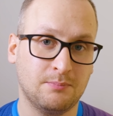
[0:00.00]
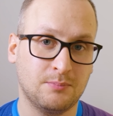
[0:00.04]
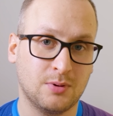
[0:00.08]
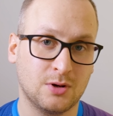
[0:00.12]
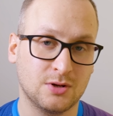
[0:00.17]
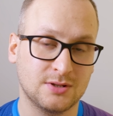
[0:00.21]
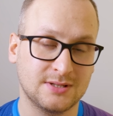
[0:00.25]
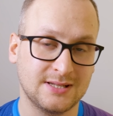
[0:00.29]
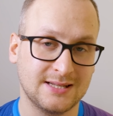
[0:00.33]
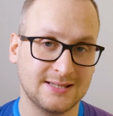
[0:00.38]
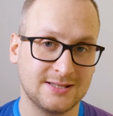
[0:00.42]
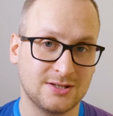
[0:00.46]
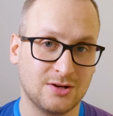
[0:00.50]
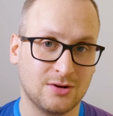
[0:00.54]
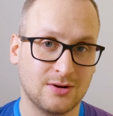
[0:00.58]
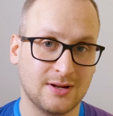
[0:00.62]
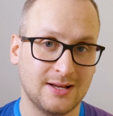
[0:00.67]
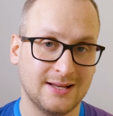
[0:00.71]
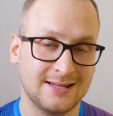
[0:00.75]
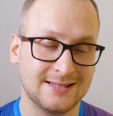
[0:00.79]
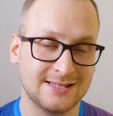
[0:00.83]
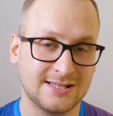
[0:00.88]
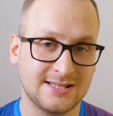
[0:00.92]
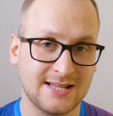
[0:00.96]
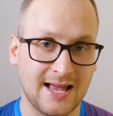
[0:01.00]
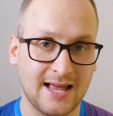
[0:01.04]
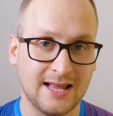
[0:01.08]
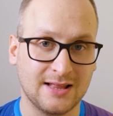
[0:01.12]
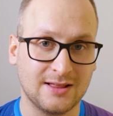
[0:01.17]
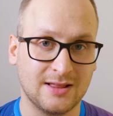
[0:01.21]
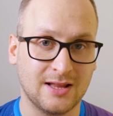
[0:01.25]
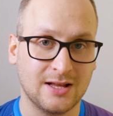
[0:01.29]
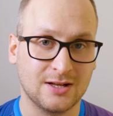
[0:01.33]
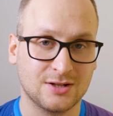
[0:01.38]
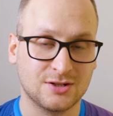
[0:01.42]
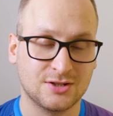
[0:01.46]
procesor
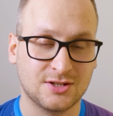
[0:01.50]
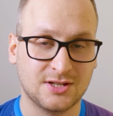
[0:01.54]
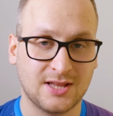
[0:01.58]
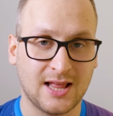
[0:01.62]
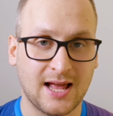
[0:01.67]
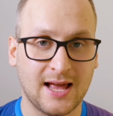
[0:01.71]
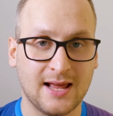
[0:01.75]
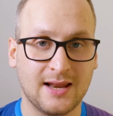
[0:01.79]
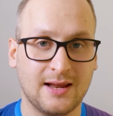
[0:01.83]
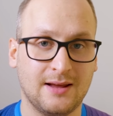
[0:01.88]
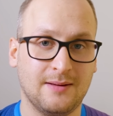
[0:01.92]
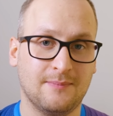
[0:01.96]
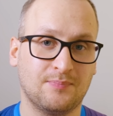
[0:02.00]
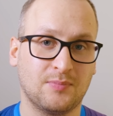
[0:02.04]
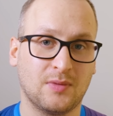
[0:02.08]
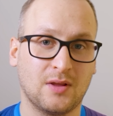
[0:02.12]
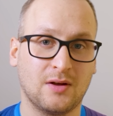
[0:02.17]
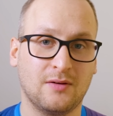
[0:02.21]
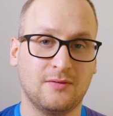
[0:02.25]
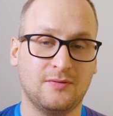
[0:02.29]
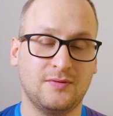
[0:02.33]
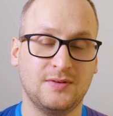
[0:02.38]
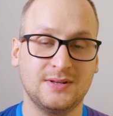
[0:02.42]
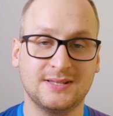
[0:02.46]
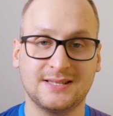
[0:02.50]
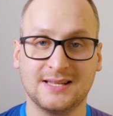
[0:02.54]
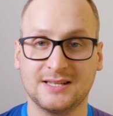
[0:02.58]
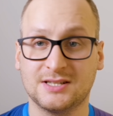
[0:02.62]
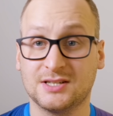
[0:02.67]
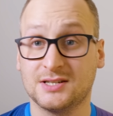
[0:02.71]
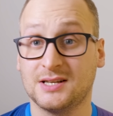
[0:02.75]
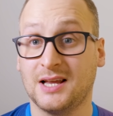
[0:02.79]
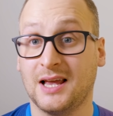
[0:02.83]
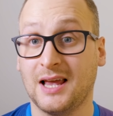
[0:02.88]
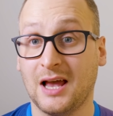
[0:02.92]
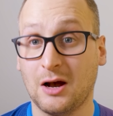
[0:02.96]
Zen 4
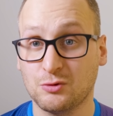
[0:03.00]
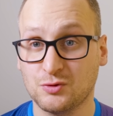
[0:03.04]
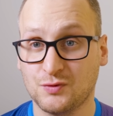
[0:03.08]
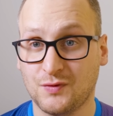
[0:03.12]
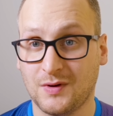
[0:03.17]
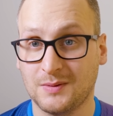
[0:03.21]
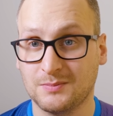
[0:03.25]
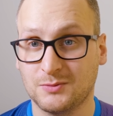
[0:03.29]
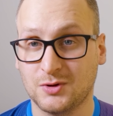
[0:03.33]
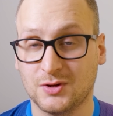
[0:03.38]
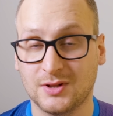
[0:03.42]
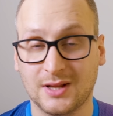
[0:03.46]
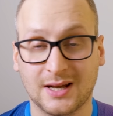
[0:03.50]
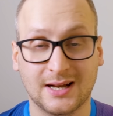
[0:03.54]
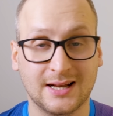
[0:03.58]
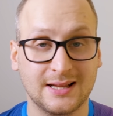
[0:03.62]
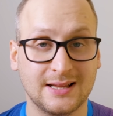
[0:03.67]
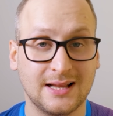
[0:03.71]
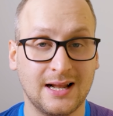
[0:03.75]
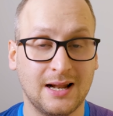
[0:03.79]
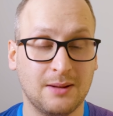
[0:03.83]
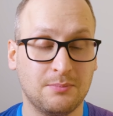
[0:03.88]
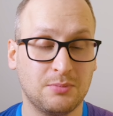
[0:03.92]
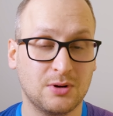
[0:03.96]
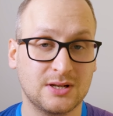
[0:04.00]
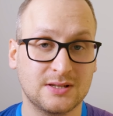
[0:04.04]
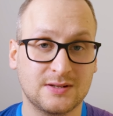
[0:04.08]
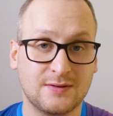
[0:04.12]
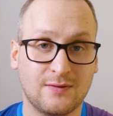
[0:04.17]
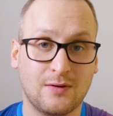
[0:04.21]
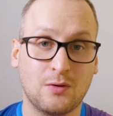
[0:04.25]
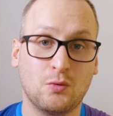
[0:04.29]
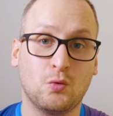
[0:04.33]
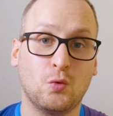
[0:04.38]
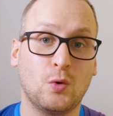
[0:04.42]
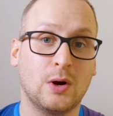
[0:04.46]
fizycznie. Ja już Wam to na kanale kanale
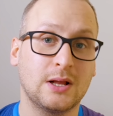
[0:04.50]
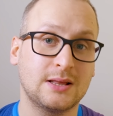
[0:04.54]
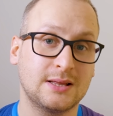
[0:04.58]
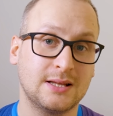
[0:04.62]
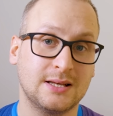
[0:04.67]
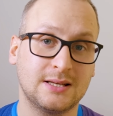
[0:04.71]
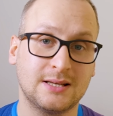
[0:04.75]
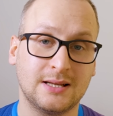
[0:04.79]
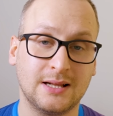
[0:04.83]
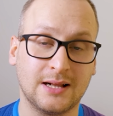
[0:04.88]
pokazywałem ładnych